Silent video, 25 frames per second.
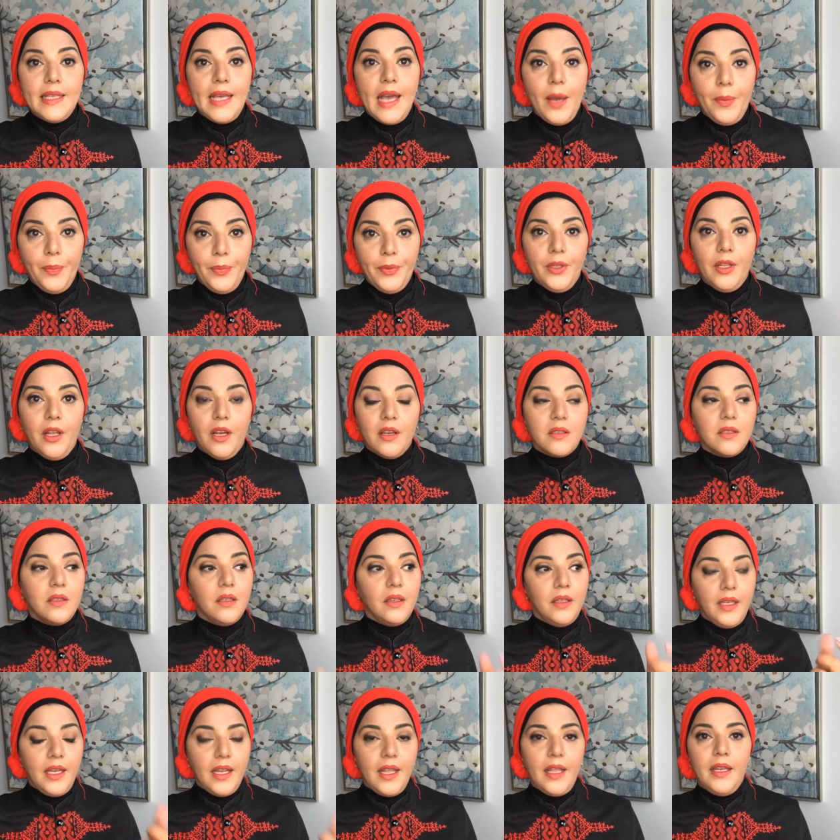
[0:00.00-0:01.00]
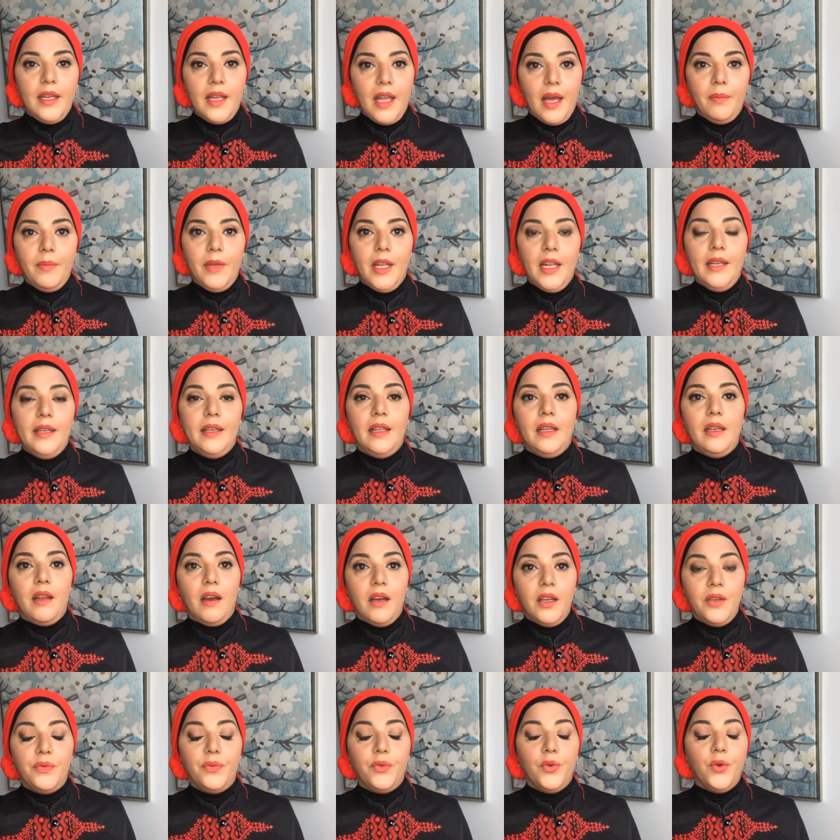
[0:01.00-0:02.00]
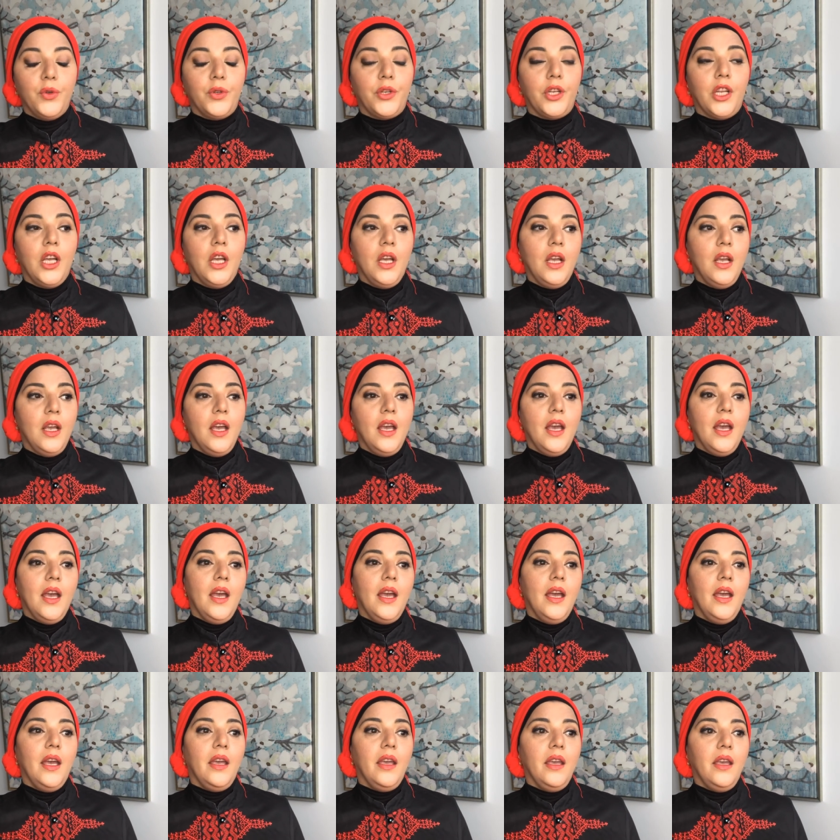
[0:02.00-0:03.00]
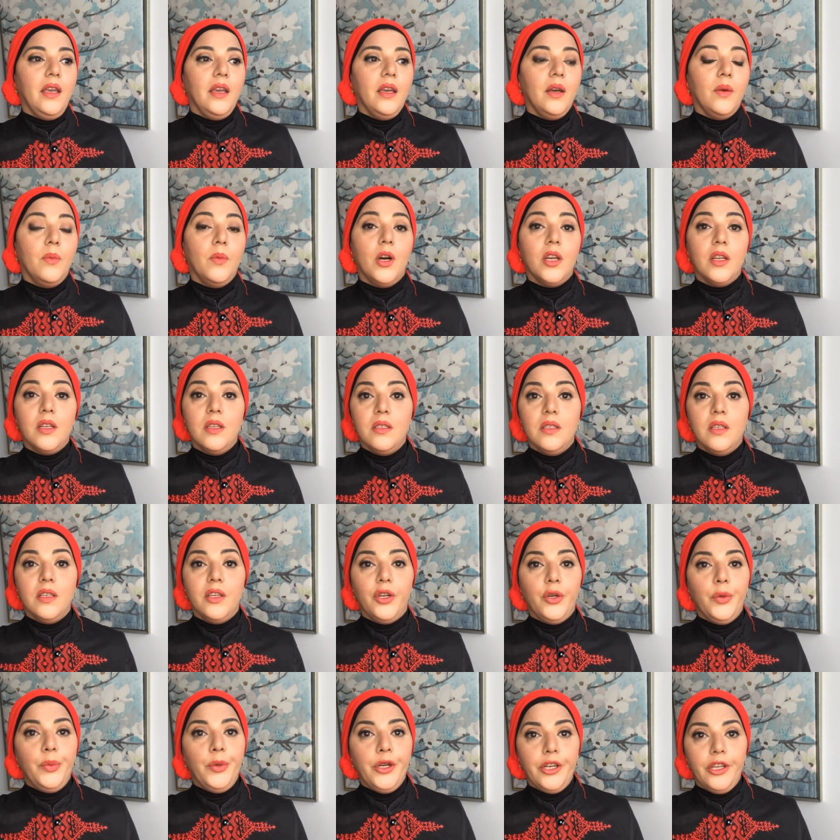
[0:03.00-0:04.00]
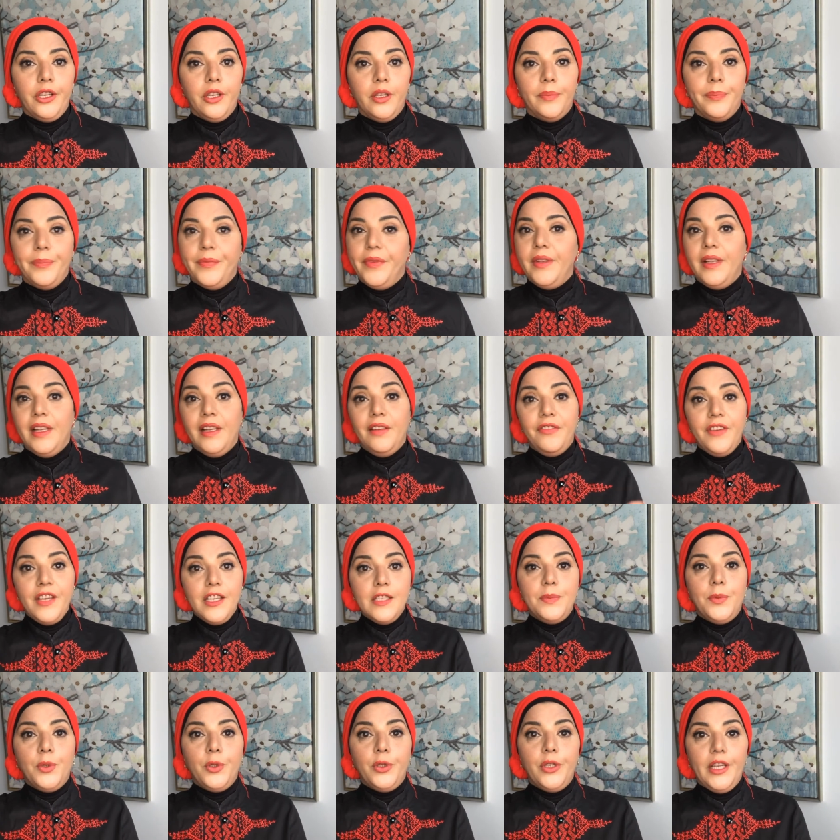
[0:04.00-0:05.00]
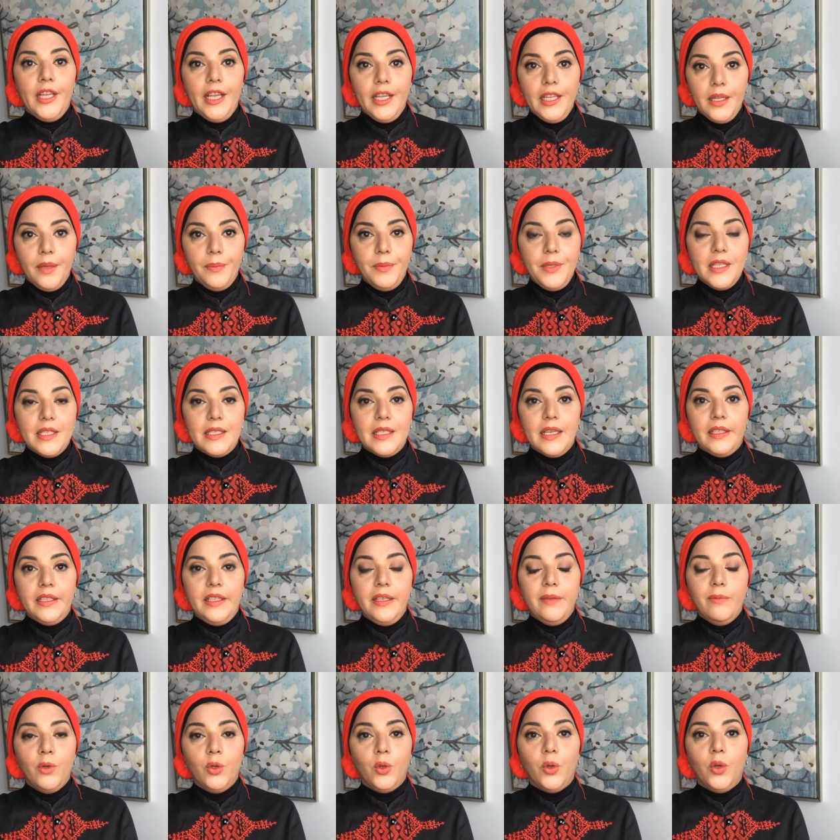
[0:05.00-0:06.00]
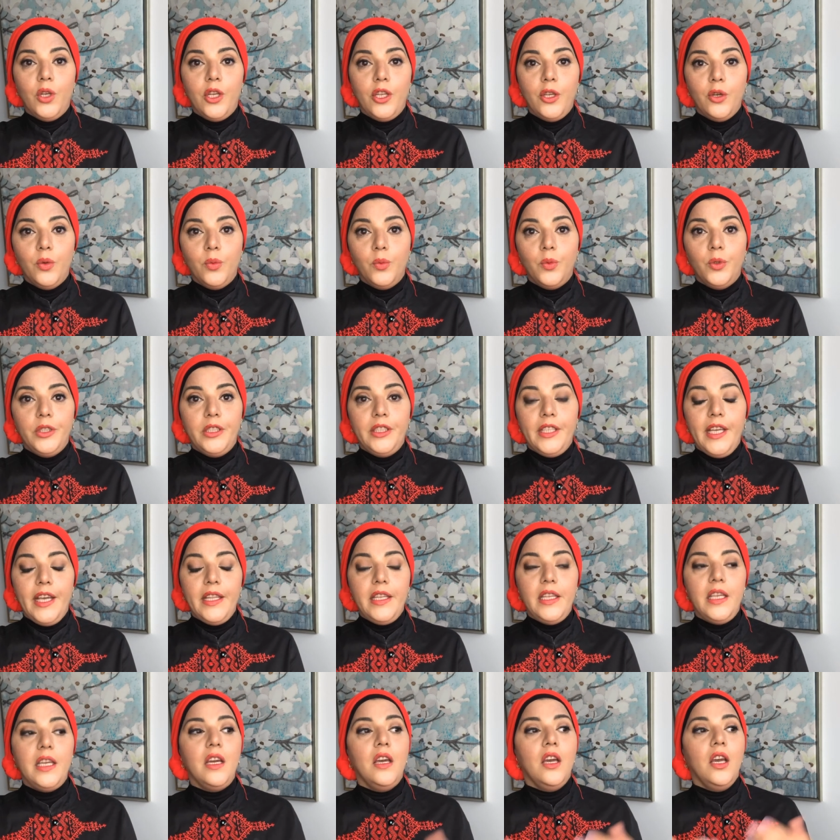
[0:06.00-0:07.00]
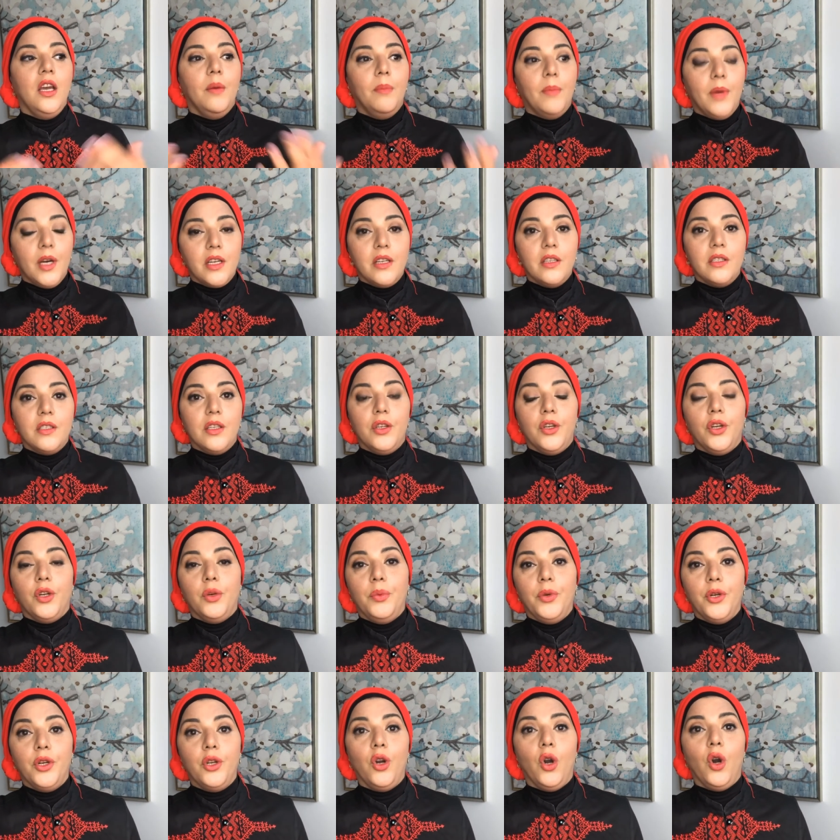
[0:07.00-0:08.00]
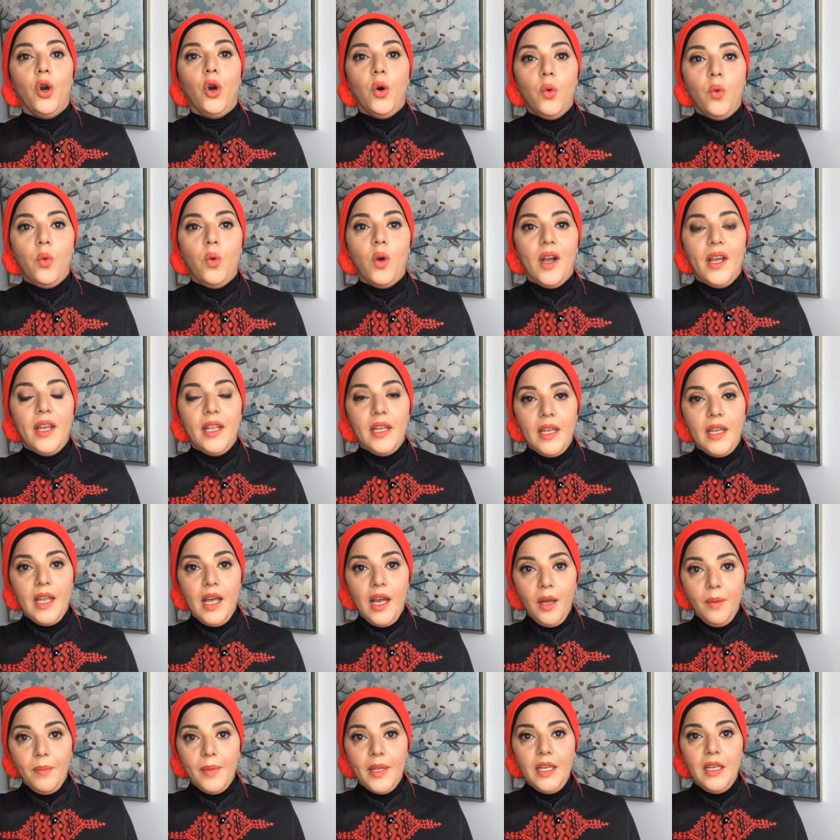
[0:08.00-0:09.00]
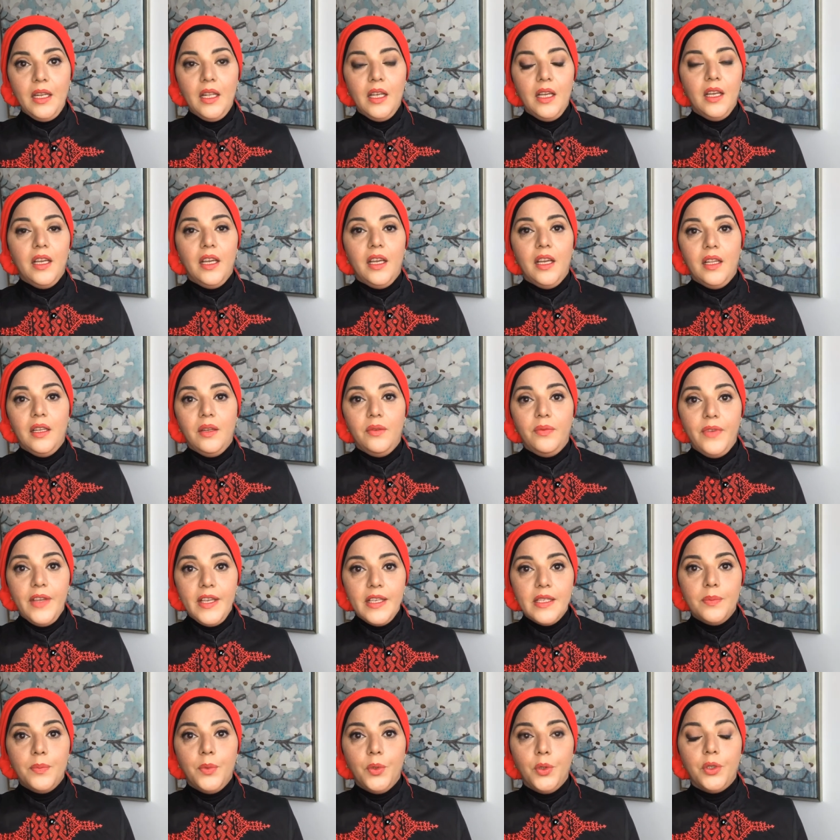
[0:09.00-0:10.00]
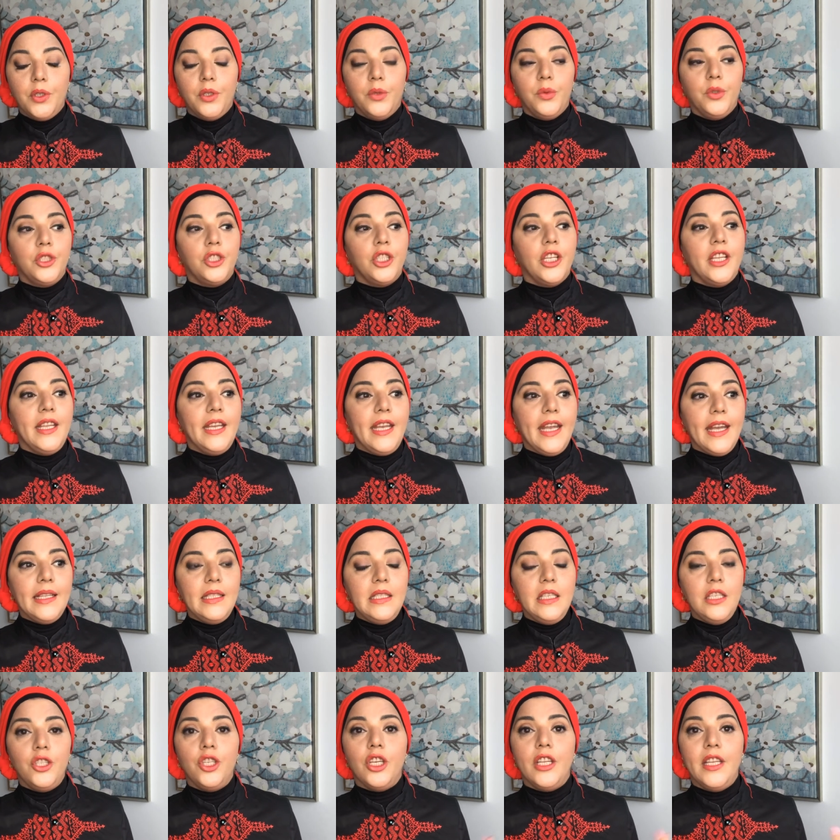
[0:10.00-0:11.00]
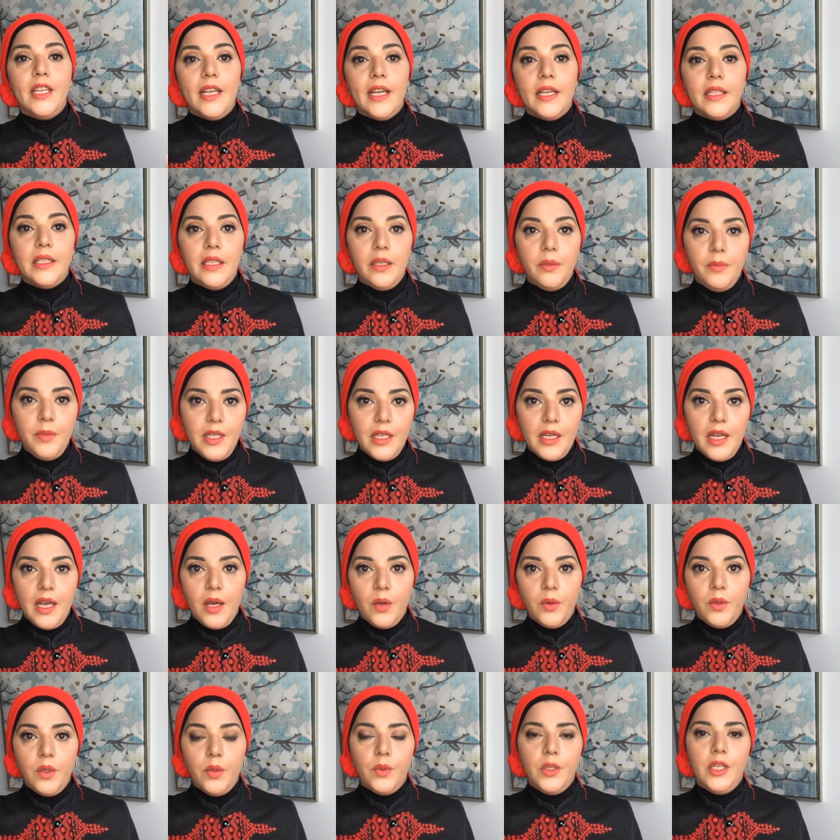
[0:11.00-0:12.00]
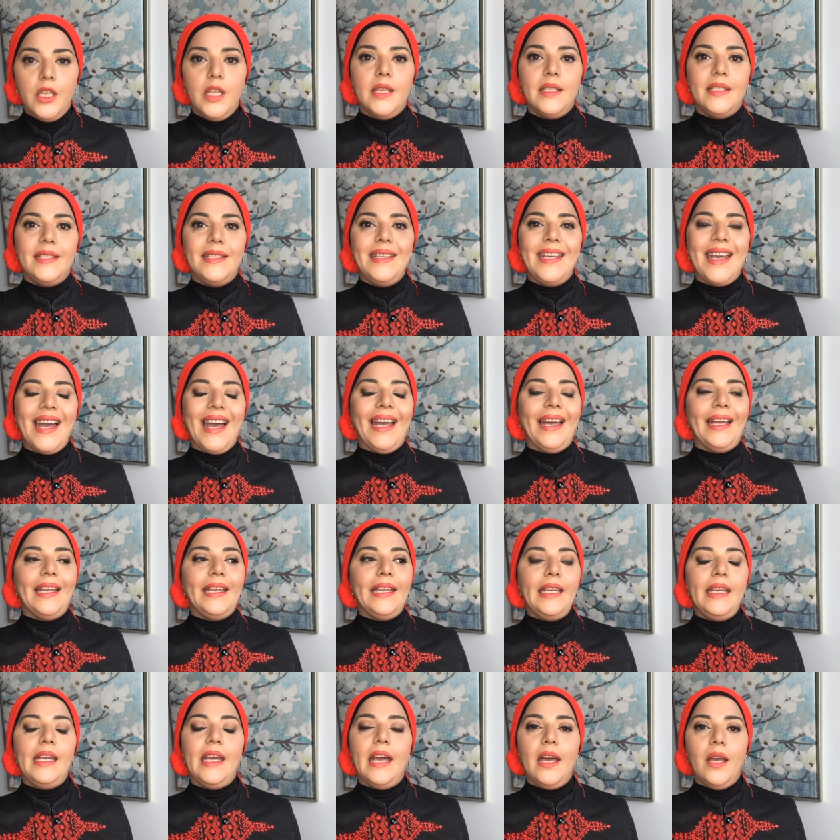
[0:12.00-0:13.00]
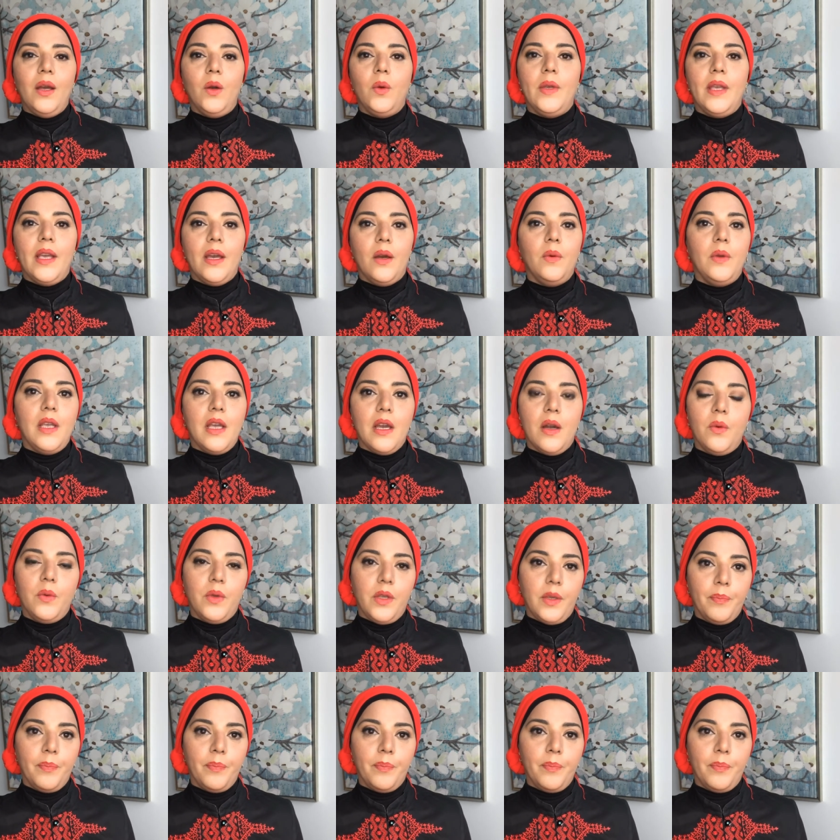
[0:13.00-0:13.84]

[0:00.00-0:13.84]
ابل اصلا اللي عامله لنا الايفون مارك زكربرج الفيسبوك اللي احنا بنستخدمه كل يوم والتاني مارك زكربرج هو اللي عمل الفيسبوك والشركات دي شركات كبيره قوي والناس دي اغنياء قوي قوي قوي